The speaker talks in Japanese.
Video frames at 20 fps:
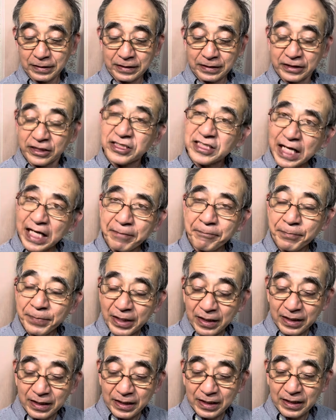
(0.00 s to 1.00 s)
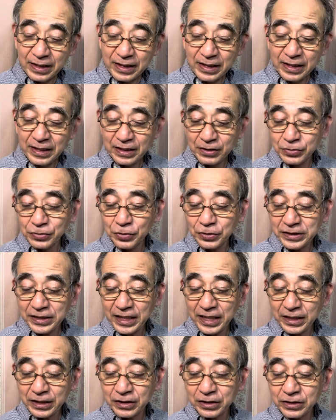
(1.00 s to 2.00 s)
惨、えー、そし
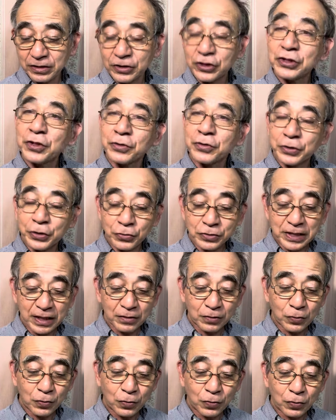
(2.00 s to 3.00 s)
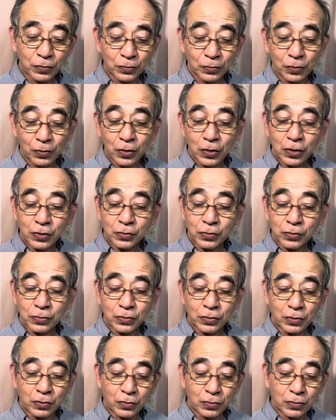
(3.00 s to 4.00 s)
て、えー、中国共産党のこ
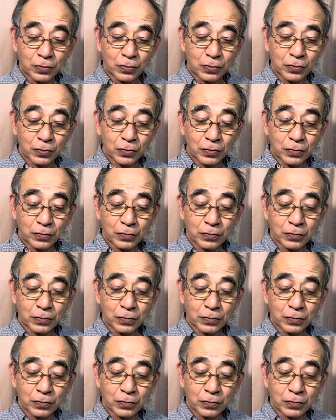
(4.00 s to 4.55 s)
の